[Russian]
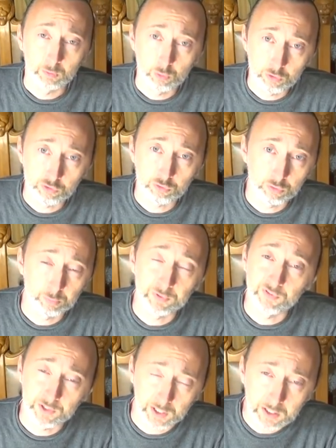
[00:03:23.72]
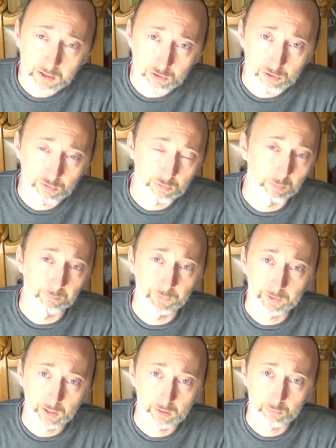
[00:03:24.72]
кое-что по строительству.
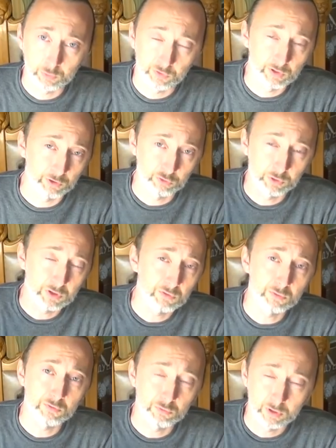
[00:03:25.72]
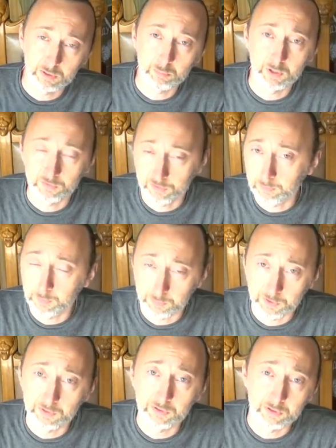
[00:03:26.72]
Как вот с гашеной известью, алебастром
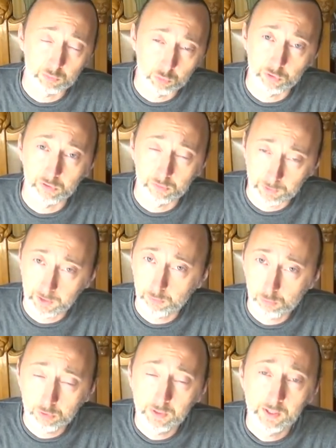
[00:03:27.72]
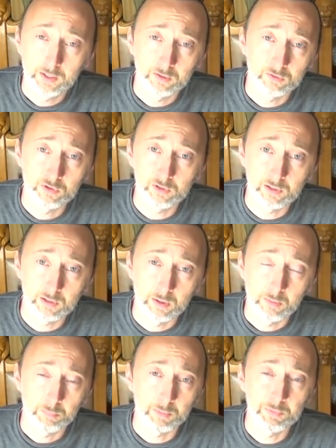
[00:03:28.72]
э, и творог молоко делали
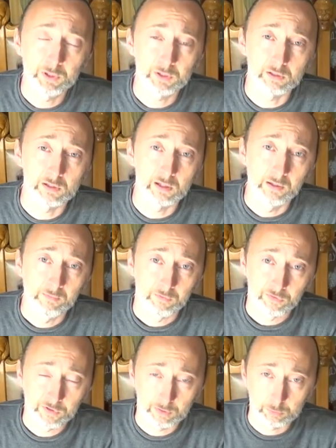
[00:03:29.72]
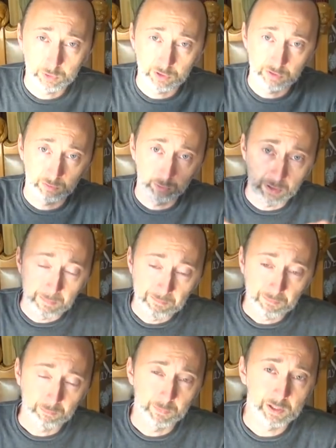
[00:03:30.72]
побелки для всех вот этих вот
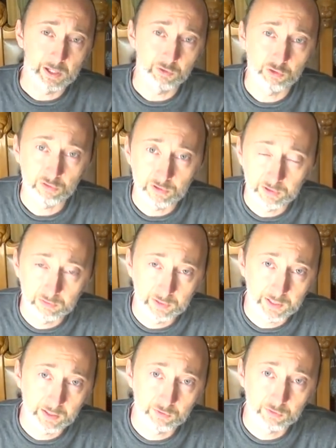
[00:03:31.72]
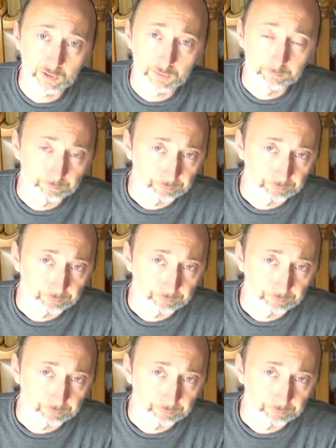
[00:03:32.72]
многочисленных дворянских